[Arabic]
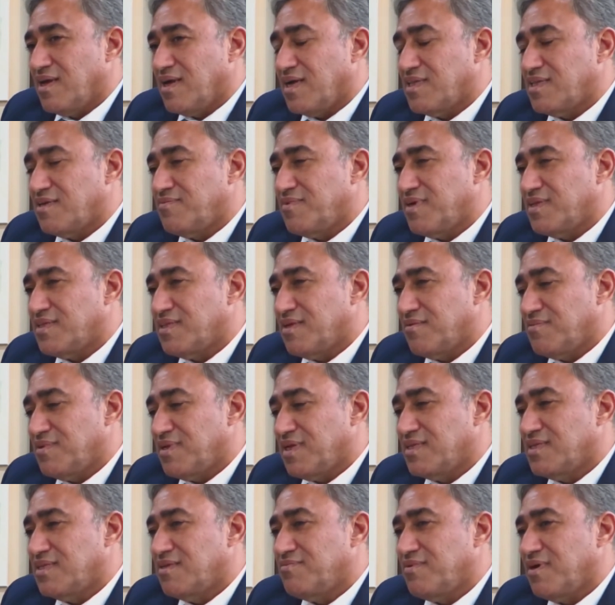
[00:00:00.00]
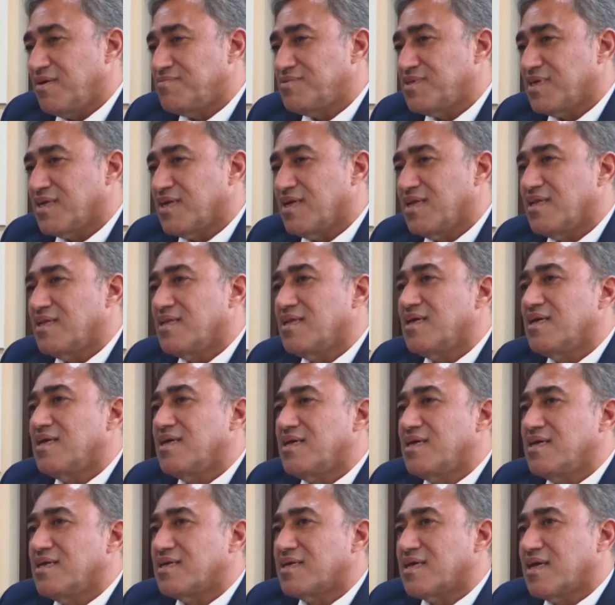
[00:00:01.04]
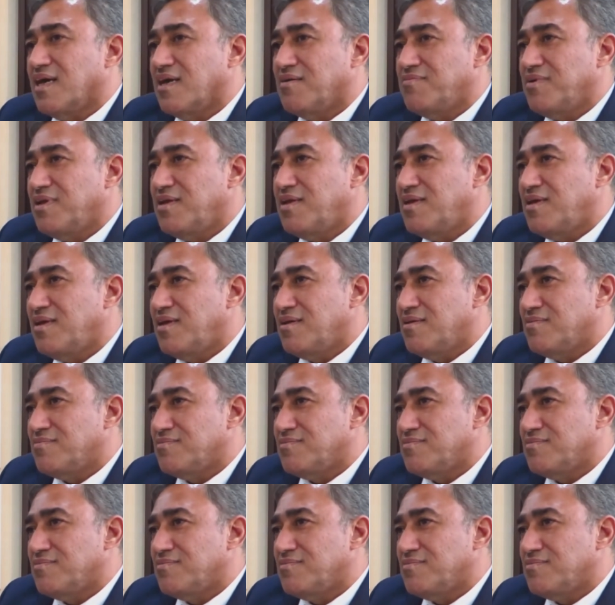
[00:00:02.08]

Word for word: خدماتنا بنقدمها بشكل كامل